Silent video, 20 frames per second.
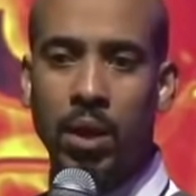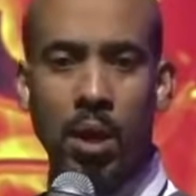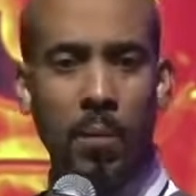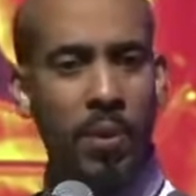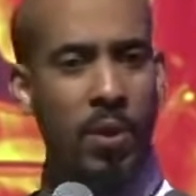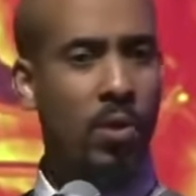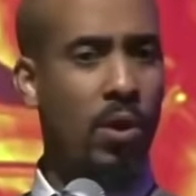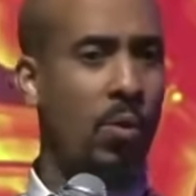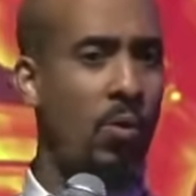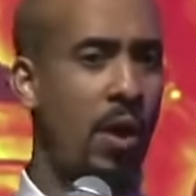
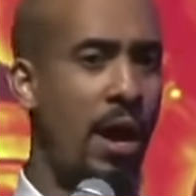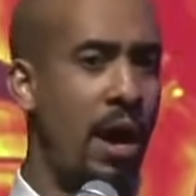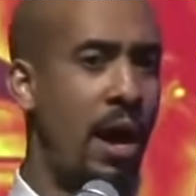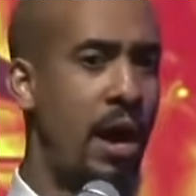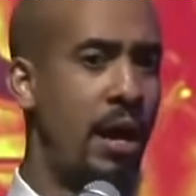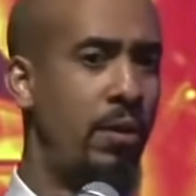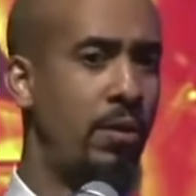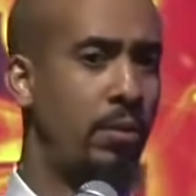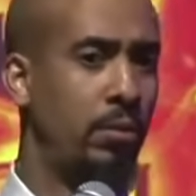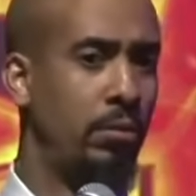Pero qué
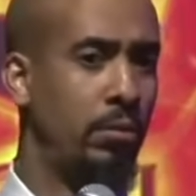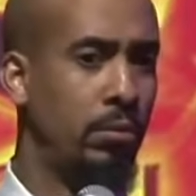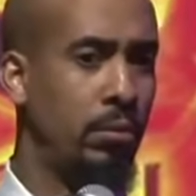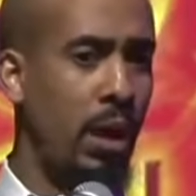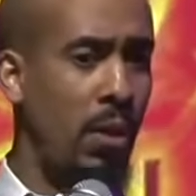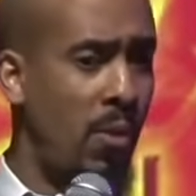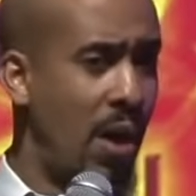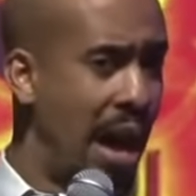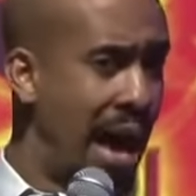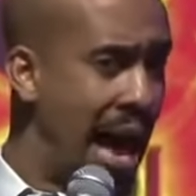bueno, qué
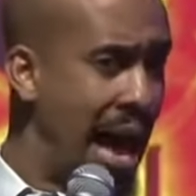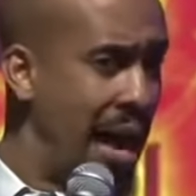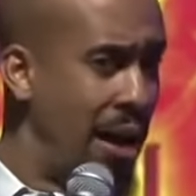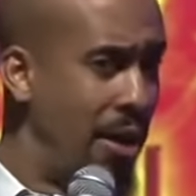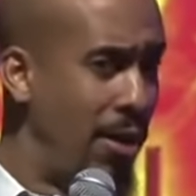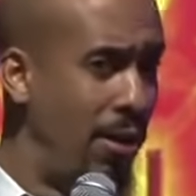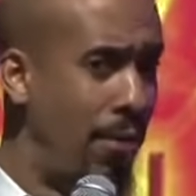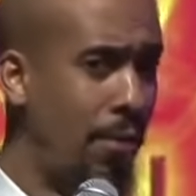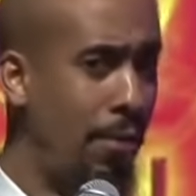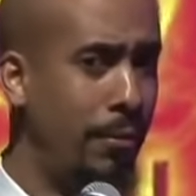
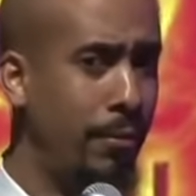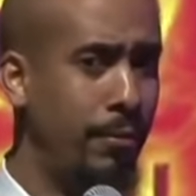bueno.